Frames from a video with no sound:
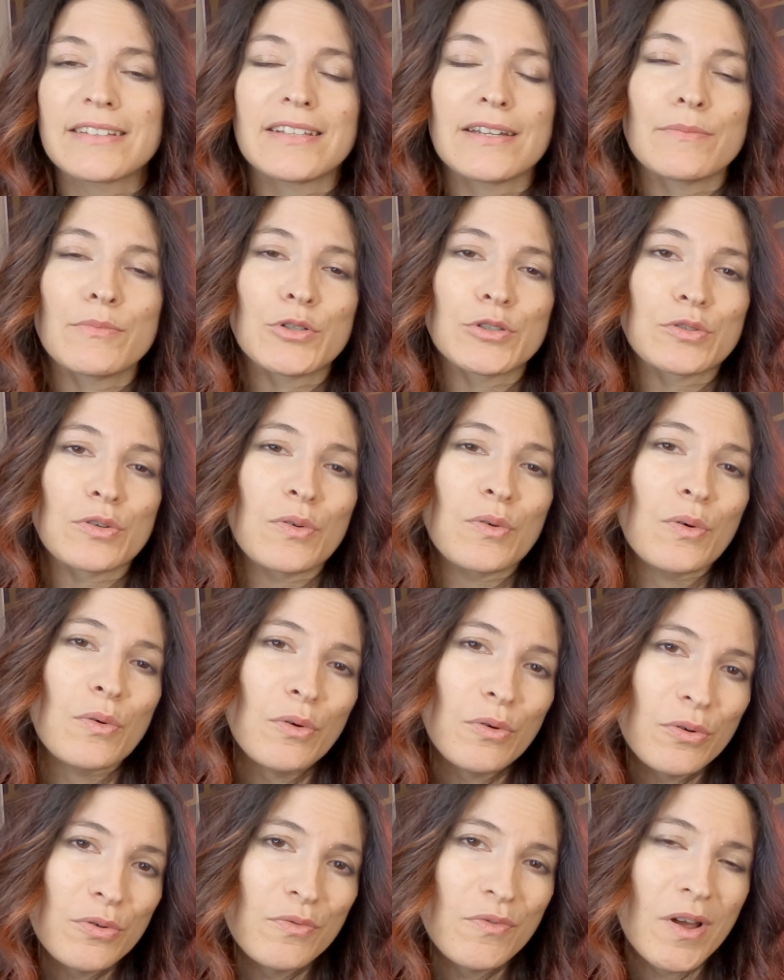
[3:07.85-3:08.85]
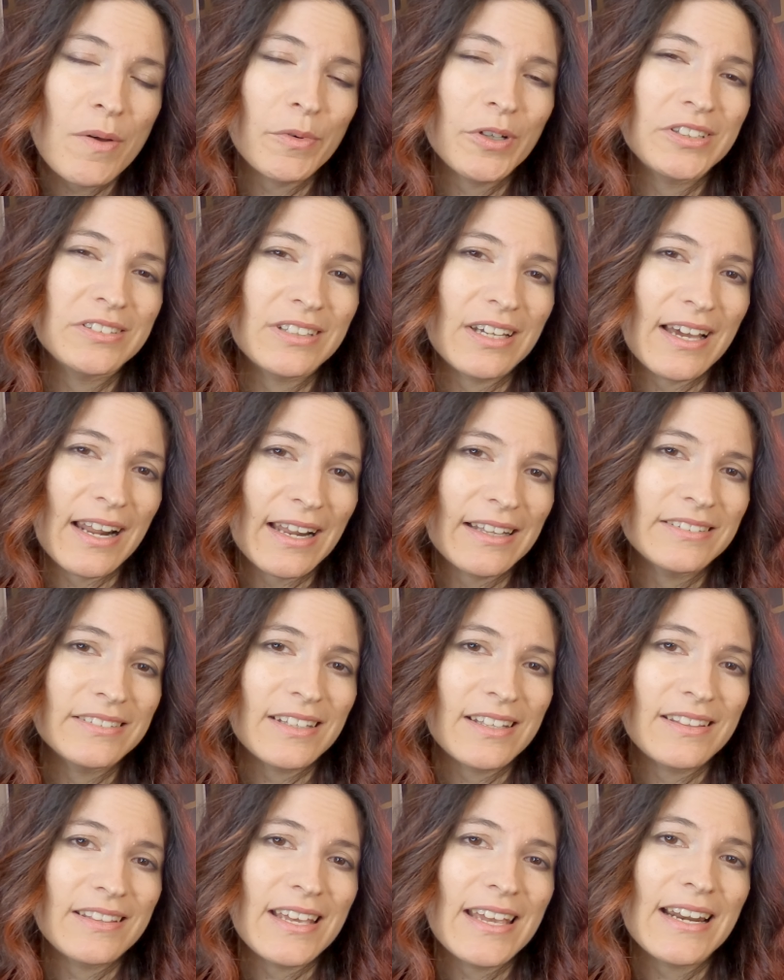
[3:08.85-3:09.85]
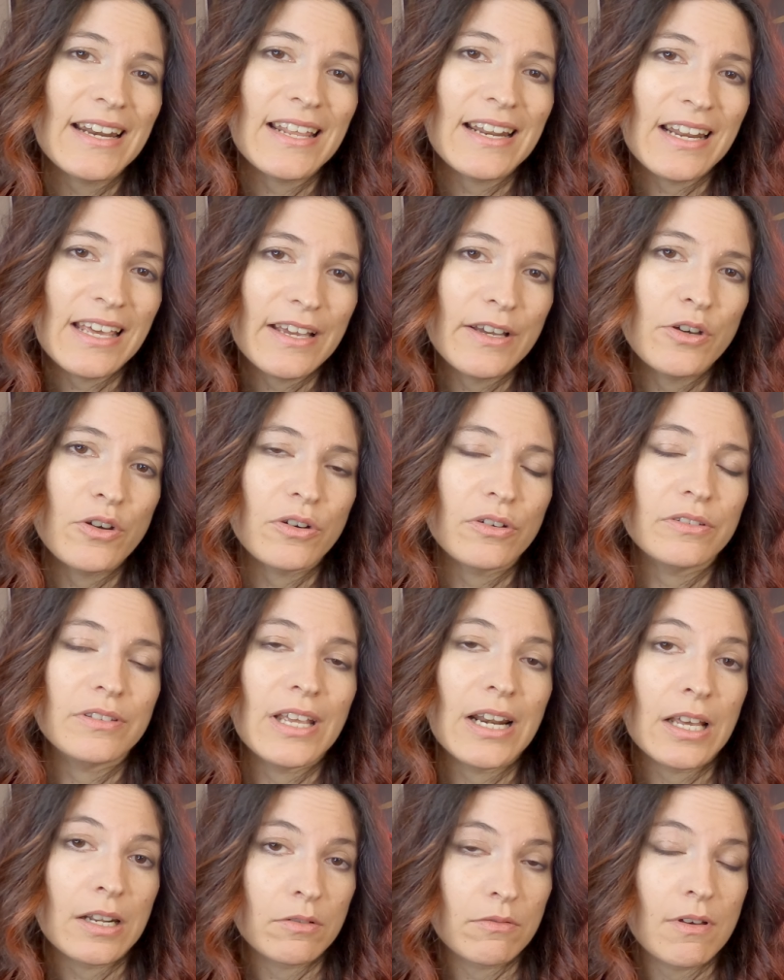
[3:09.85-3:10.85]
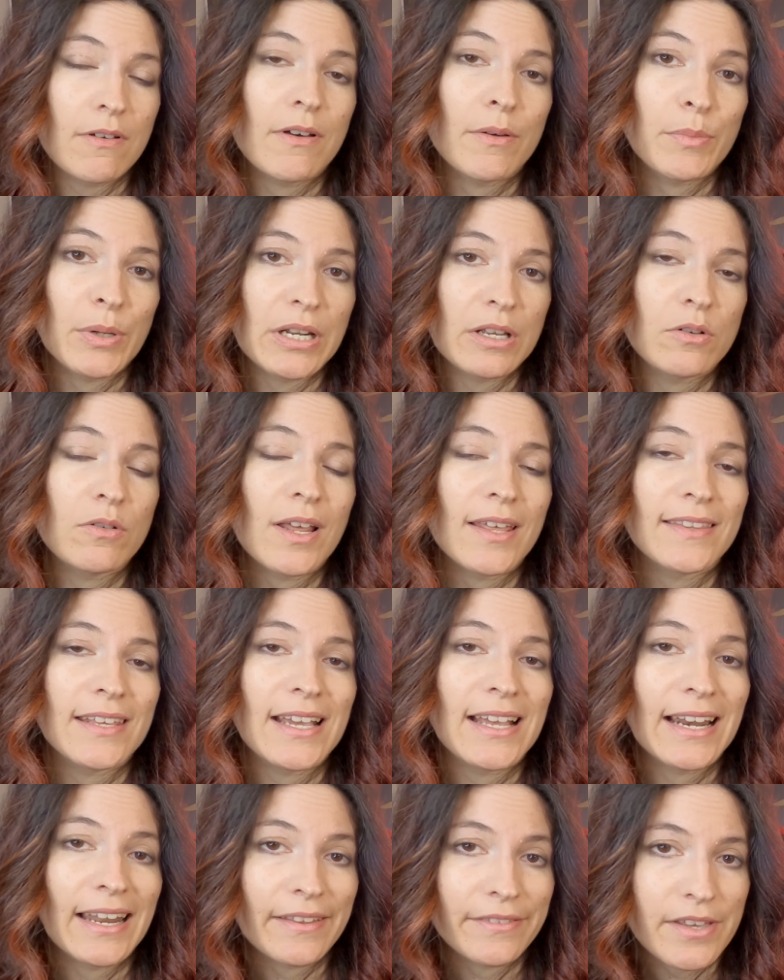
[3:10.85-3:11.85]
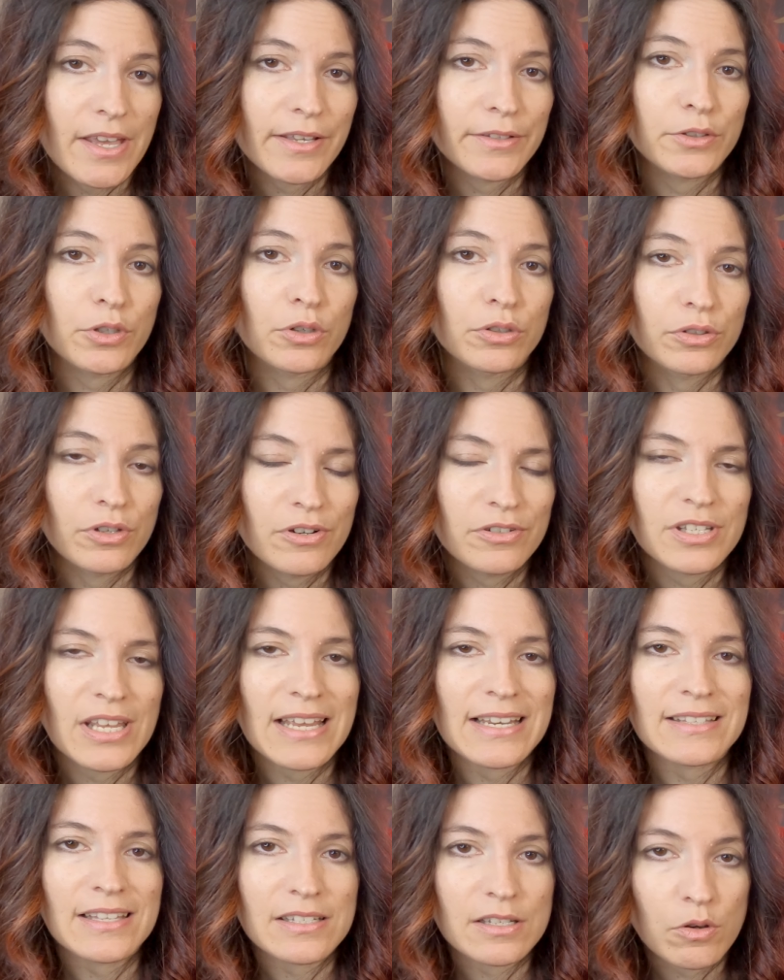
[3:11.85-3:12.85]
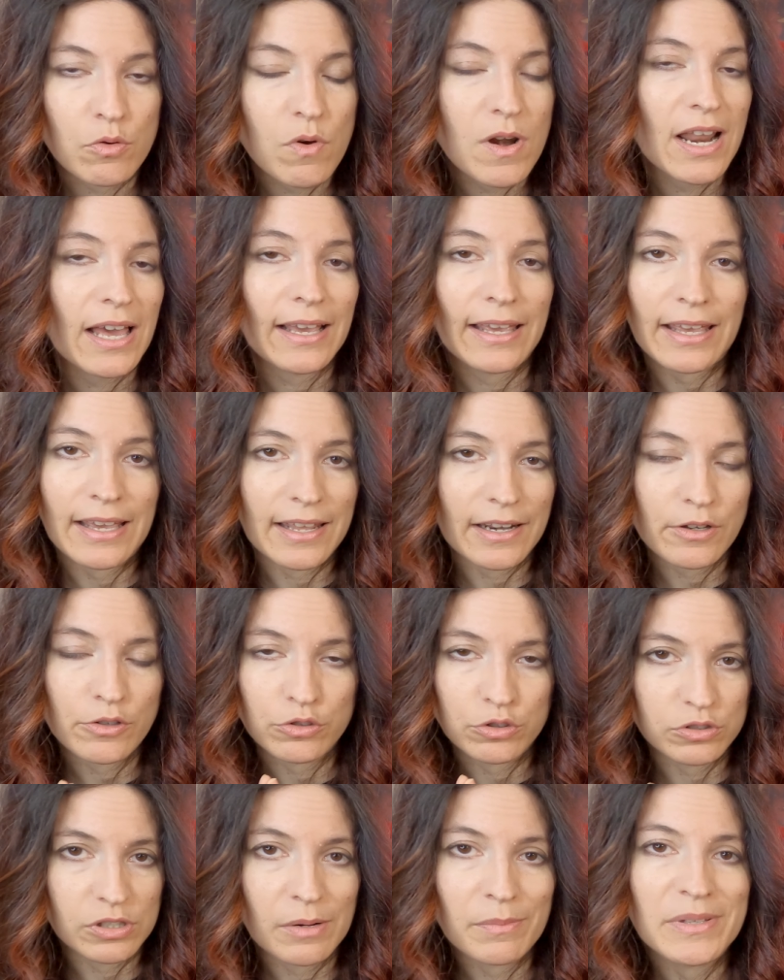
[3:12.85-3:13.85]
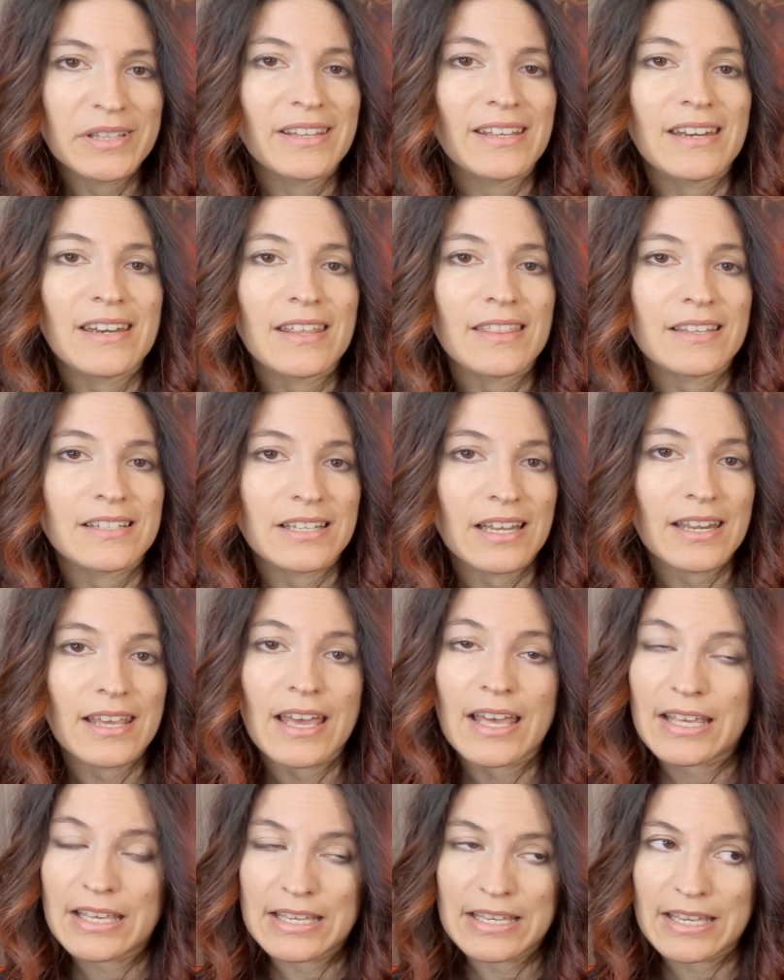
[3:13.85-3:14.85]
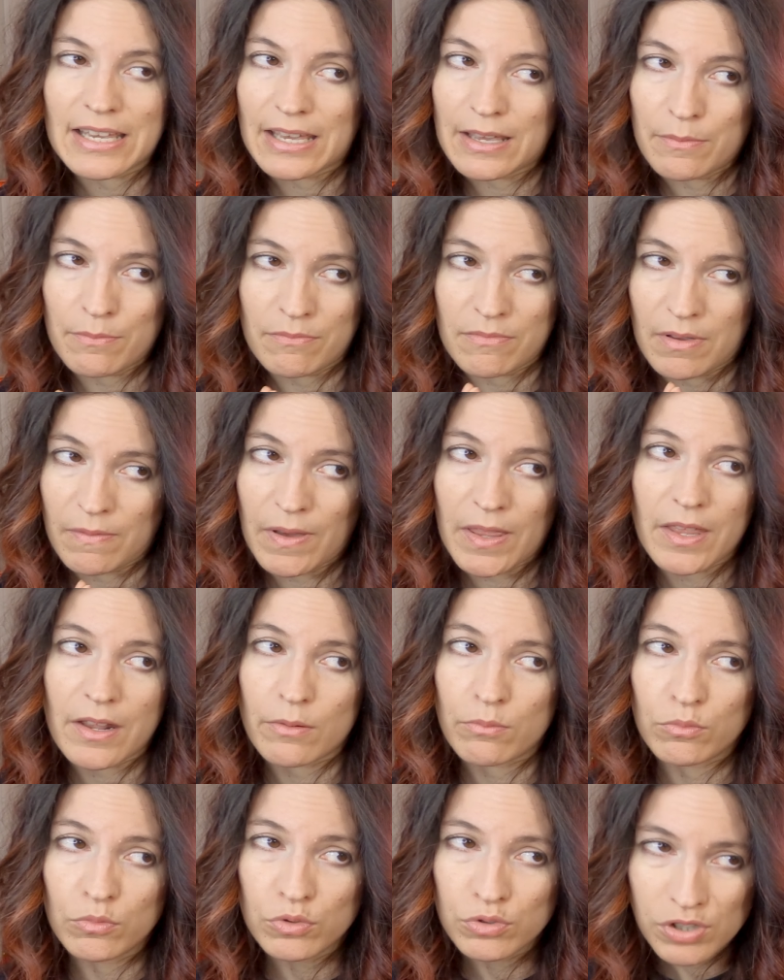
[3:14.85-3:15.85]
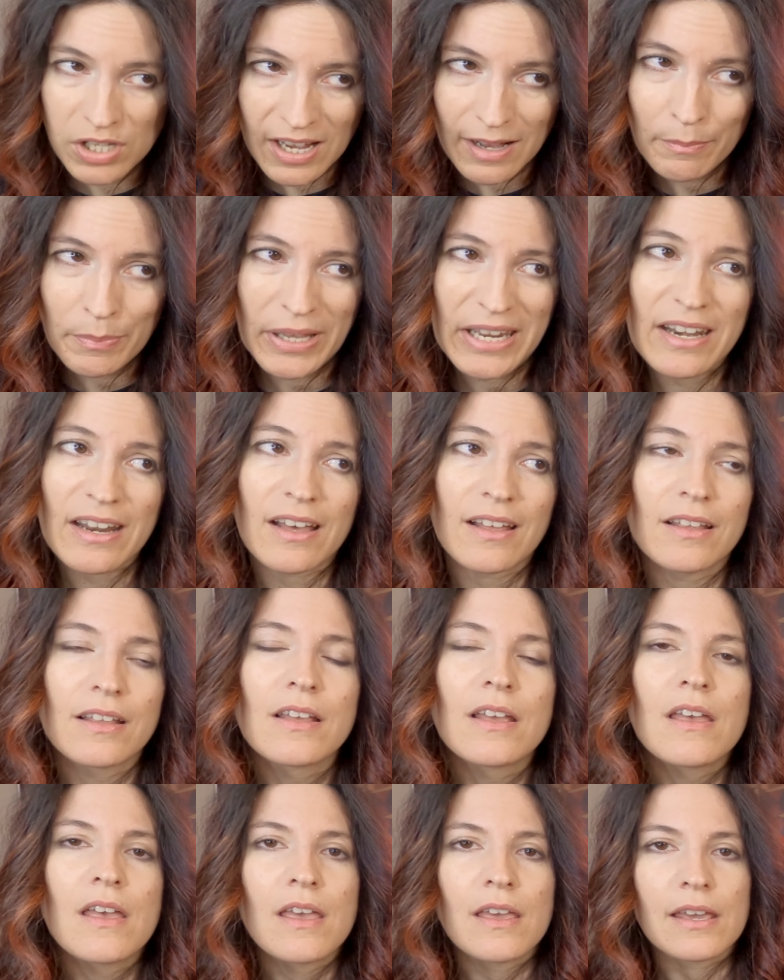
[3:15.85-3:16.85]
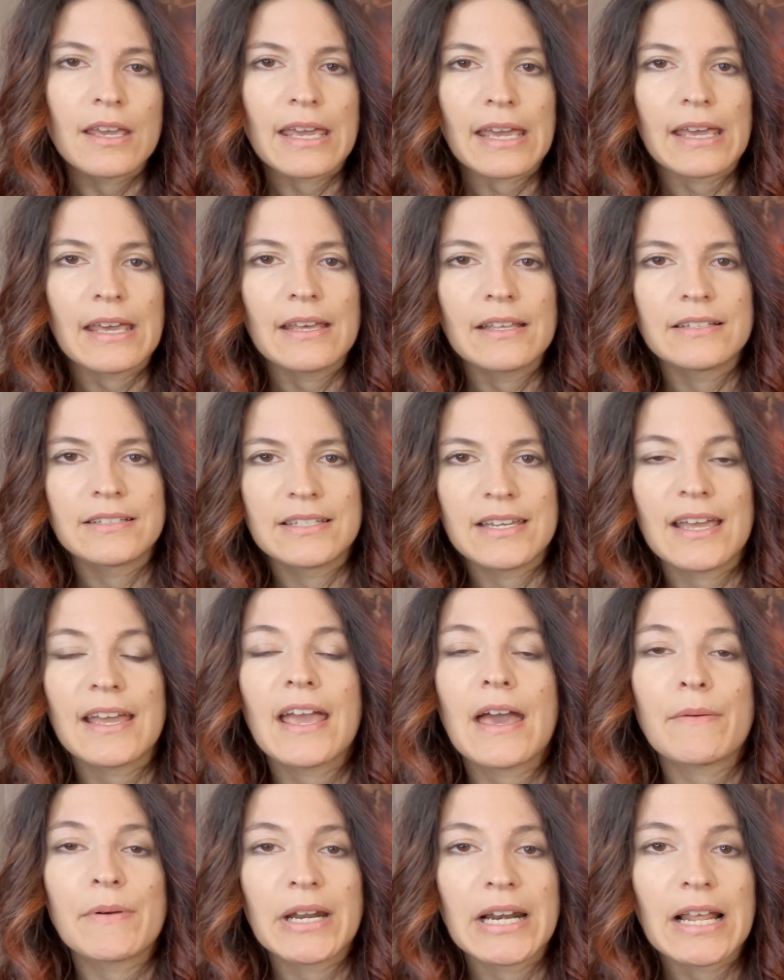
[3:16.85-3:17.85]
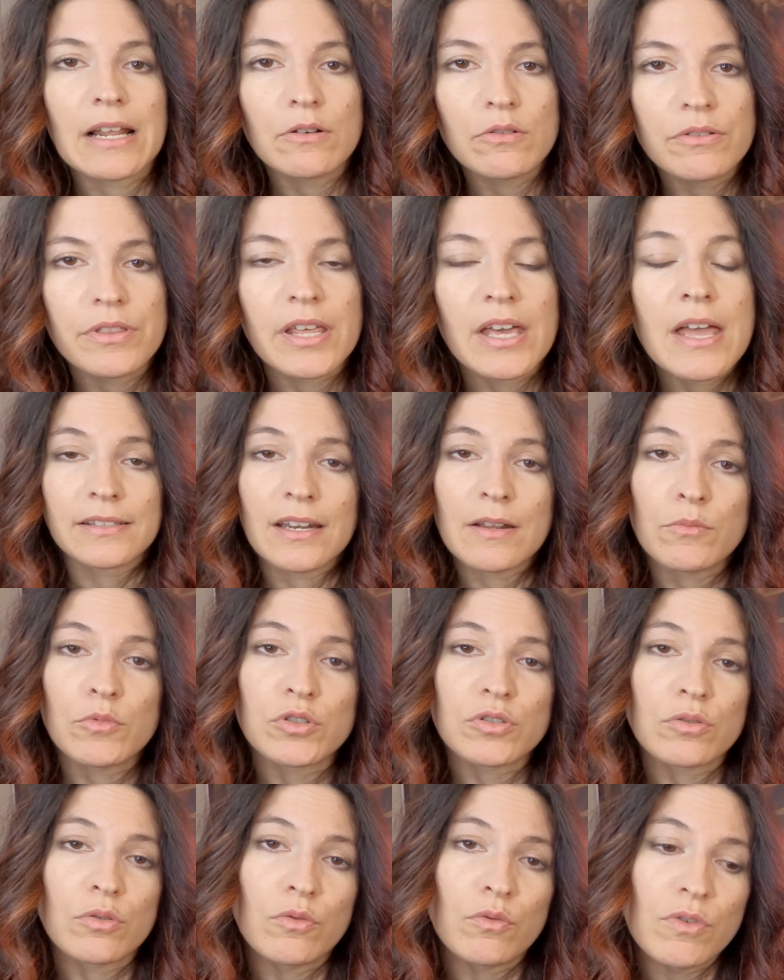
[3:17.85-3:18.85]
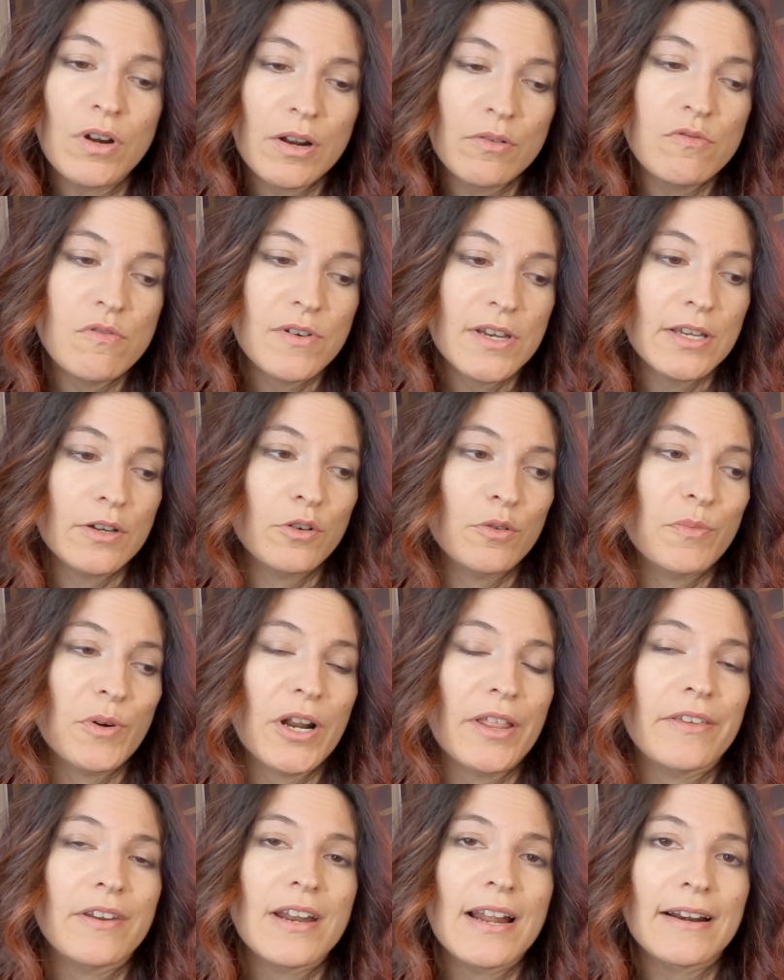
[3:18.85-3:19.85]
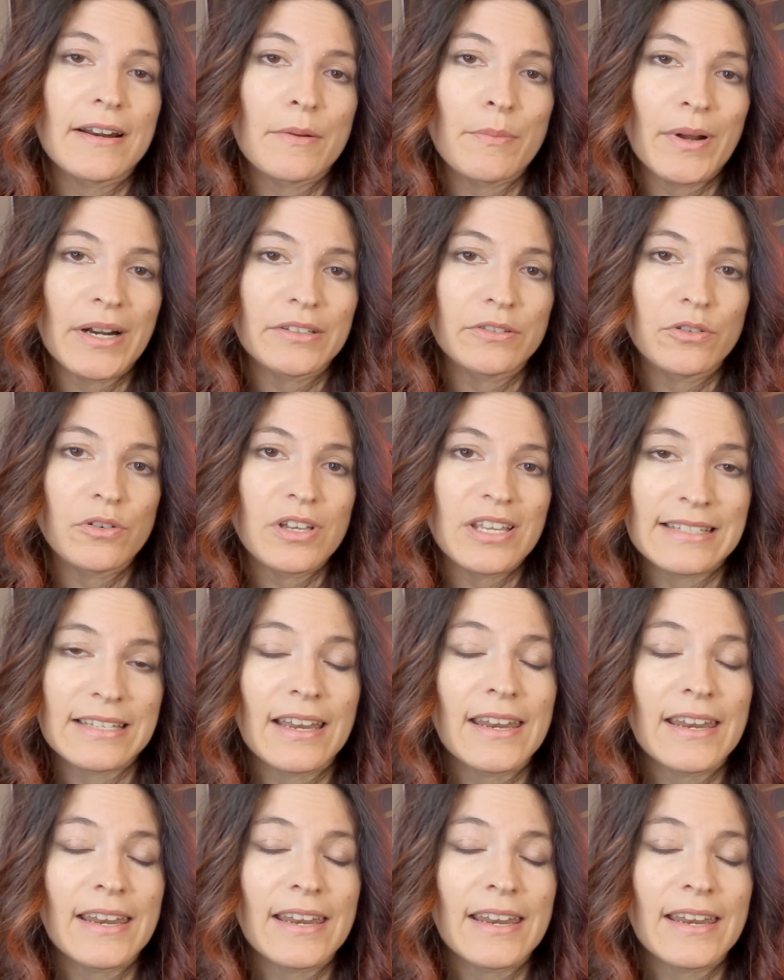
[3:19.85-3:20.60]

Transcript: ya tenemos un nuevo integrante del elenco de la nueva película de Gladiator 2, esta secuela que creo totalmente innecesaria y que me va a dar mucha pena que llegue a ver la luz. Tenemos una nueva incorporación al reparto que